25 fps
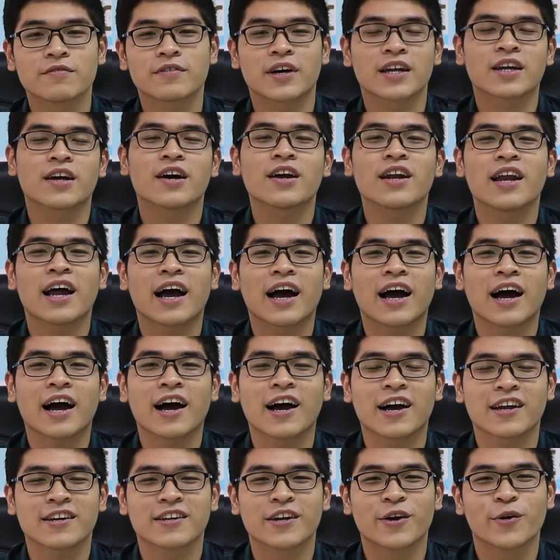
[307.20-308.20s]
phải nói
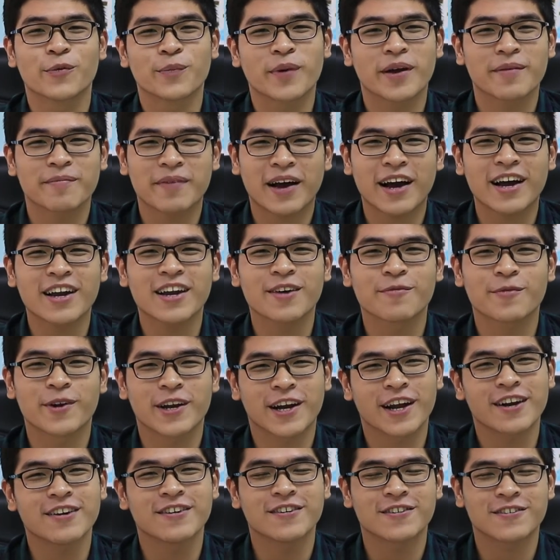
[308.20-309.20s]
là điều may mắn là
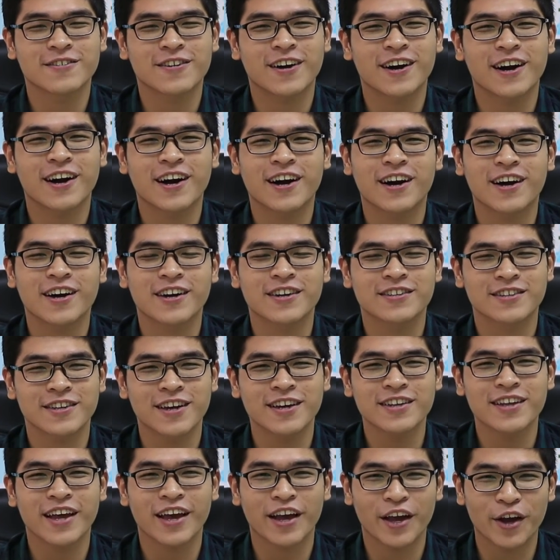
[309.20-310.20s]
mình đã được uh,
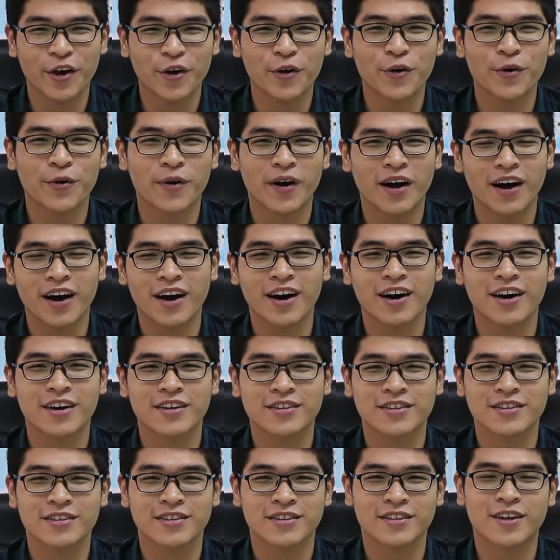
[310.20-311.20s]
giới thiệu
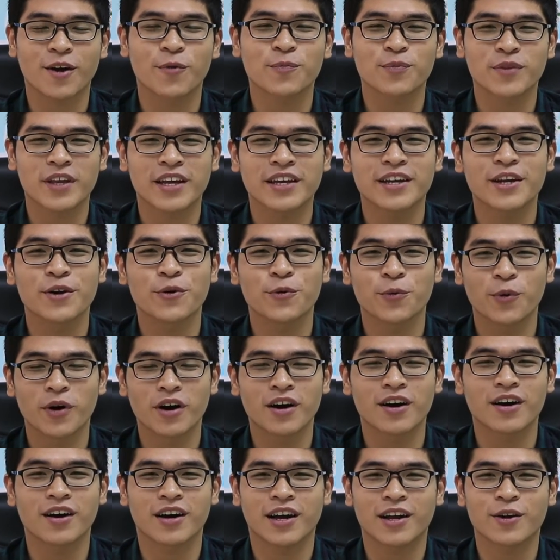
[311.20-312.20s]
uh, công ty New
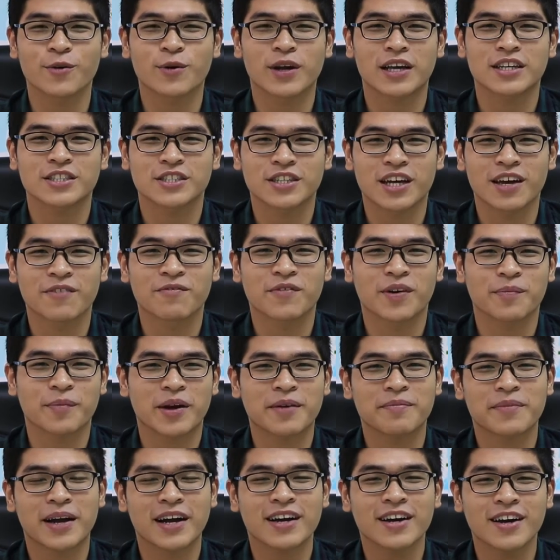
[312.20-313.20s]
World Education và
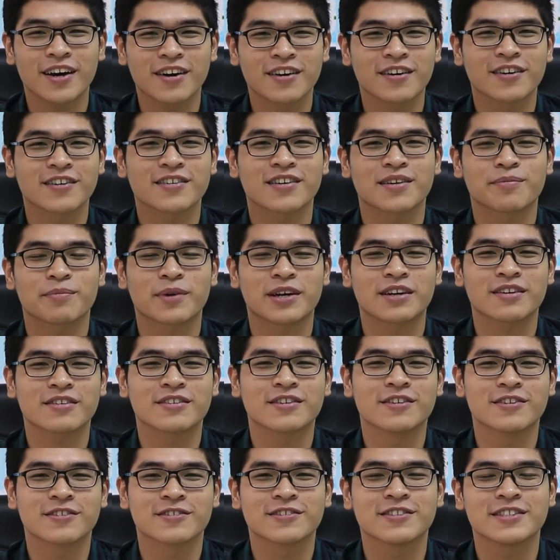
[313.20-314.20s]
may mắn hơn là mình
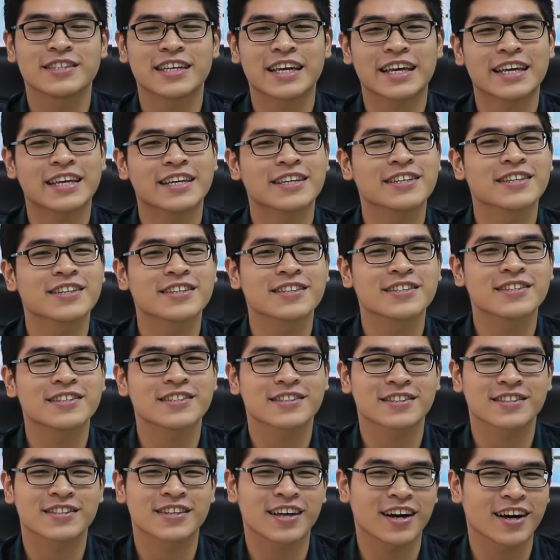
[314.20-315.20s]
được chị
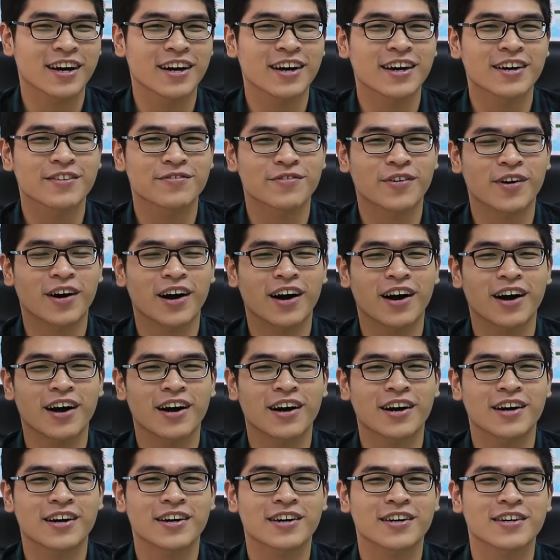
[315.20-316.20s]
Thơ
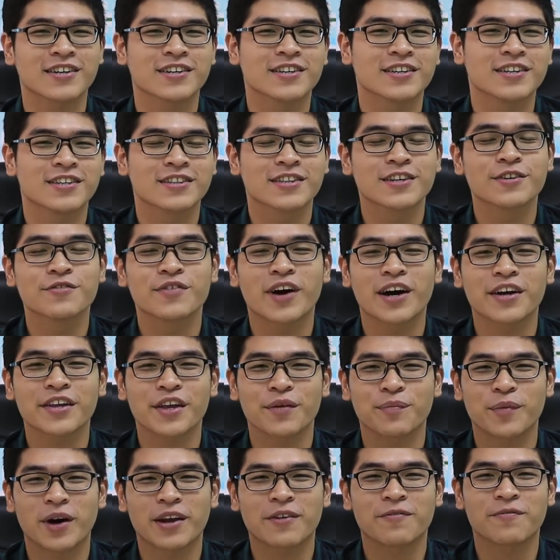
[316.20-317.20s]
và tư vấn
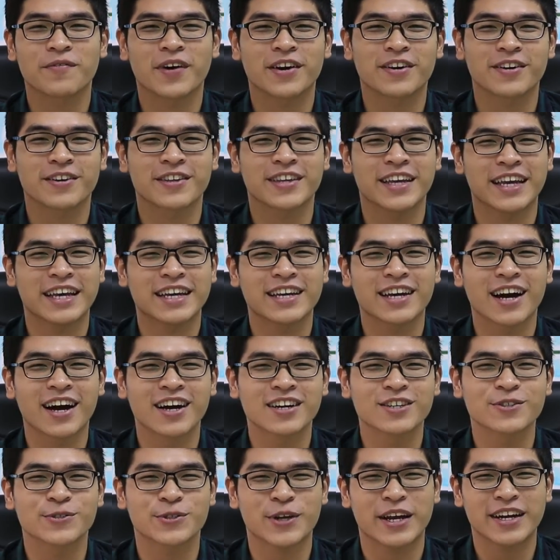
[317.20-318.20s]
cho mình và được chị
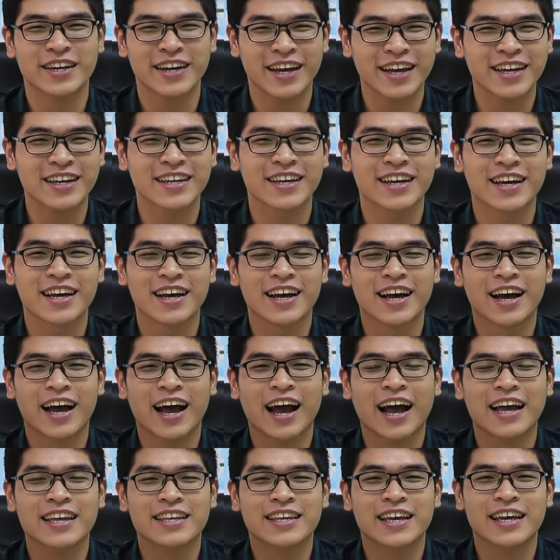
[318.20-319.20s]
Ngân training
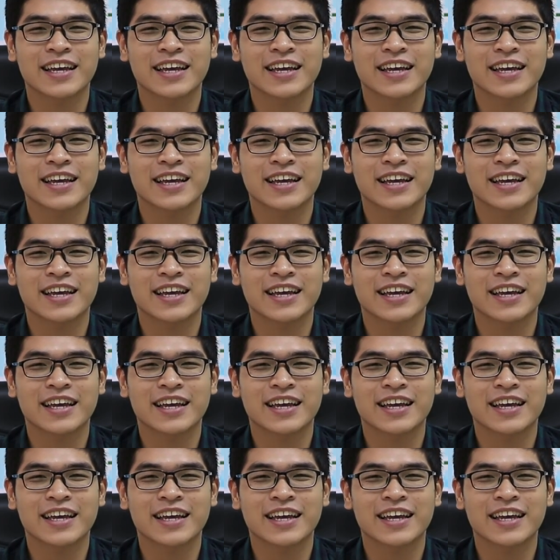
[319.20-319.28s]
hai